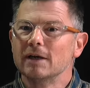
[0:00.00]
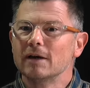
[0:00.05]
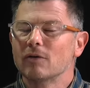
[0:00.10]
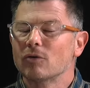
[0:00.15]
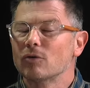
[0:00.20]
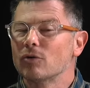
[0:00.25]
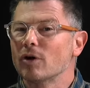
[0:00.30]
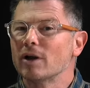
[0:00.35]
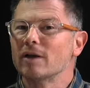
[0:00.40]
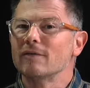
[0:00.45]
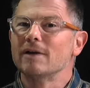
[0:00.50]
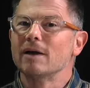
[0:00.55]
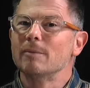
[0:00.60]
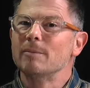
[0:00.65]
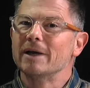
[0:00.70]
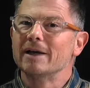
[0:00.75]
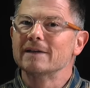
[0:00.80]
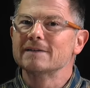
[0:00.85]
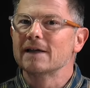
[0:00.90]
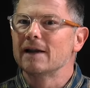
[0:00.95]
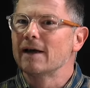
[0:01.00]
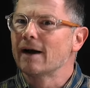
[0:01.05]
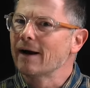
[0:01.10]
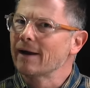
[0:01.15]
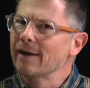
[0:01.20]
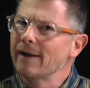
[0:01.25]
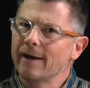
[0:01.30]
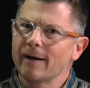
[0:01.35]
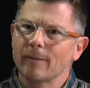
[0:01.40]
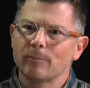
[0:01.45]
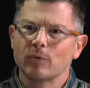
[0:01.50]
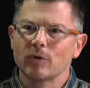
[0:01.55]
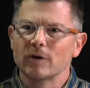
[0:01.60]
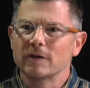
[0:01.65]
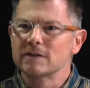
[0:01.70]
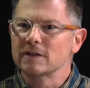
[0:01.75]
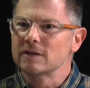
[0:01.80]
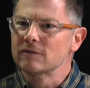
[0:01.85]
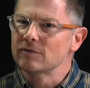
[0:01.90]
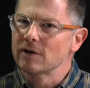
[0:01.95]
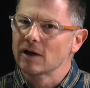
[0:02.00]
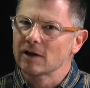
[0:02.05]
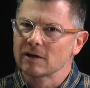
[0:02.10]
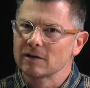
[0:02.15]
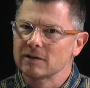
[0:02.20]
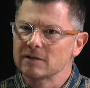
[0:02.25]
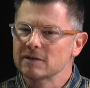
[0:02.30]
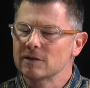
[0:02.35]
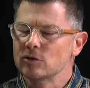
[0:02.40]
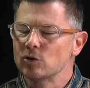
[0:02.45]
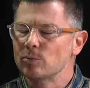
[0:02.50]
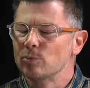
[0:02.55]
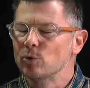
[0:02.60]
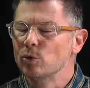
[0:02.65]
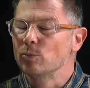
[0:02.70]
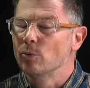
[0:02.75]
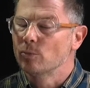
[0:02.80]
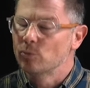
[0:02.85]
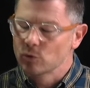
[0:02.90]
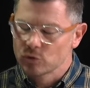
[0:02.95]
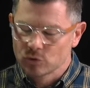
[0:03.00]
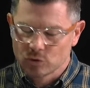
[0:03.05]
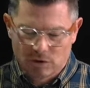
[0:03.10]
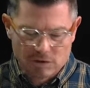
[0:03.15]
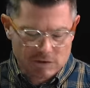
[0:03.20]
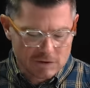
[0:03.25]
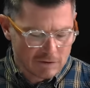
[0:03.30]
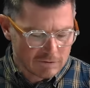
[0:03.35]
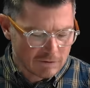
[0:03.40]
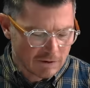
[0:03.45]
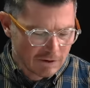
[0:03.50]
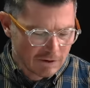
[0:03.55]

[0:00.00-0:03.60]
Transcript: on enlève la BS à l'arrière pour essayer de faire glisser le pneu. Bon pour ceux qui savent.